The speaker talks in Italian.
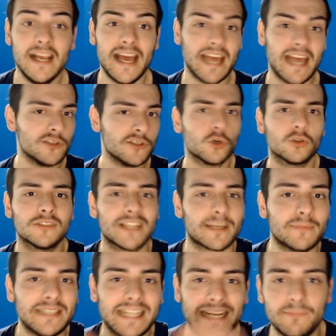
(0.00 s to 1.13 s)
E il gioco
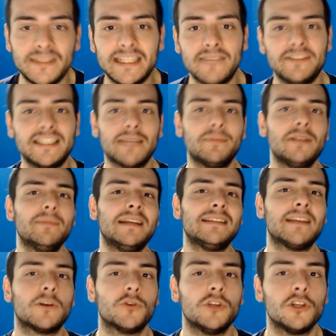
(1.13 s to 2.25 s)
terminerebbe
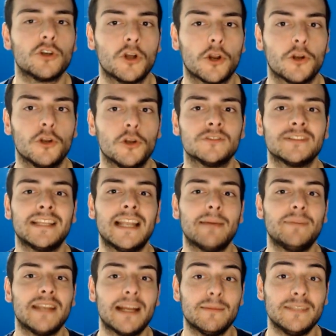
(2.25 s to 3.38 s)
inevitabilmente con il crollo della
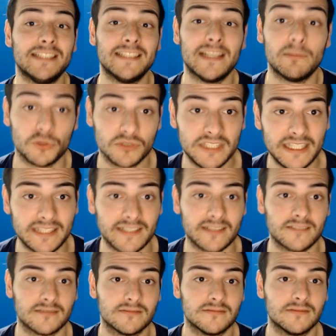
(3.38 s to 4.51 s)
piramide del potere,